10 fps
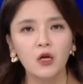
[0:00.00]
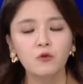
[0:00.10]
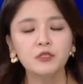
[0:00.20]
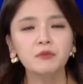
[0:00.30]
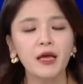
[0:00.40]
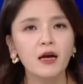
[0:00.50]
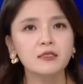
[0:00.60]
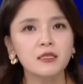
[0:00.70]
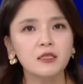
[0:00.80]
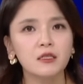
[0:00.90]
요즘
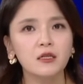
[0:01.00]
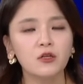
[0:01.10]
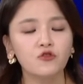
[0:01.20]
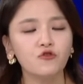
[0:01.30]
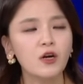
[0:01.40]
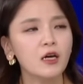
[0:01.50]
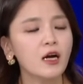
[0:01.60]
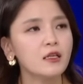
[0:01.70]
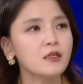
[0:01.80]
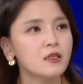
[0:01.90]
대학생들
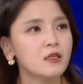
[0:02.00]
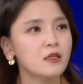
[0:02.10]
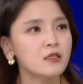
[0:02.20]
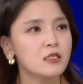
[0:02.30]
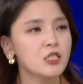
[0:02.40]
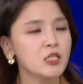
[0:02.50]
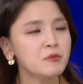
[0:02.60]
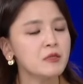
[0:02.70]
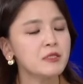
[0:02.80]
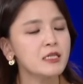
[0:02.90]
휴학하는 일은 사실
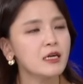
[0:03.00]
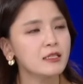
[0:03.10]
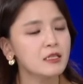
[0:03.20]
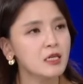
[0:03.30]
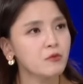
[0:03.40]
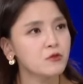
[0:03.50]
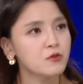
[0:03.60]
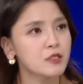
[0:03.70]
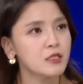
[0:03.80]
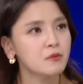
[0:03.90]
심심치 않게 찾아볼 수
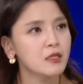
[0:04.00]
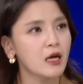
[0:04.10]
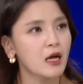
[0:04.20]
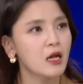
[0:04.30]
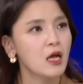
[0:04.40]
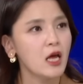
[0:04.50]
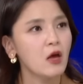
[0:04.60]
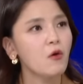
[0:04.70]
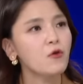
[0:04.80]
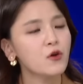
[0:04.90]
있습니다.
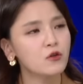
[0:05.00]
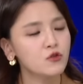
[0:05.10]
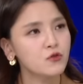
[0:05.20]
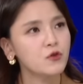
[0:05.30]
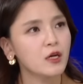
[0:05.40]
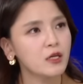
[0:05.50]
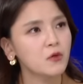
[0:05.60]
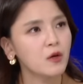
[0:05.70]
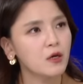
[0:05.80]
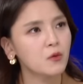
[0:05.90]
해외로 연수를
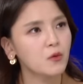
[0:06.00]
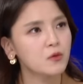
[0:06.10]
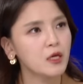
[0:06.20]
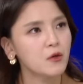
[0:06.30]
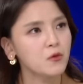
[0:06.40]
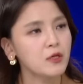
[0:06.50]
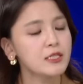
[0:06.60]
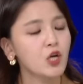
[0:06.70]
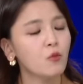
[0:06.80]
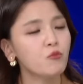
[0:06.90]
가기도 하고 때로는 이제
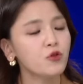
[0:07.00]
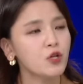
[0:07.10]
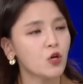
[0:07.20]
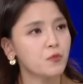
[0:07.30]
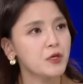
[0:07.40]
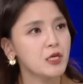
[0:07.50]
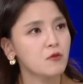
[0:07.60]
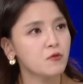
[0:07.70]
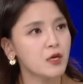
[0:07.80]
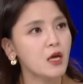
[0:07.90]
견문을
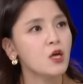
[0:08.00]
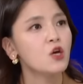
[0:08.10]
넓히기 위해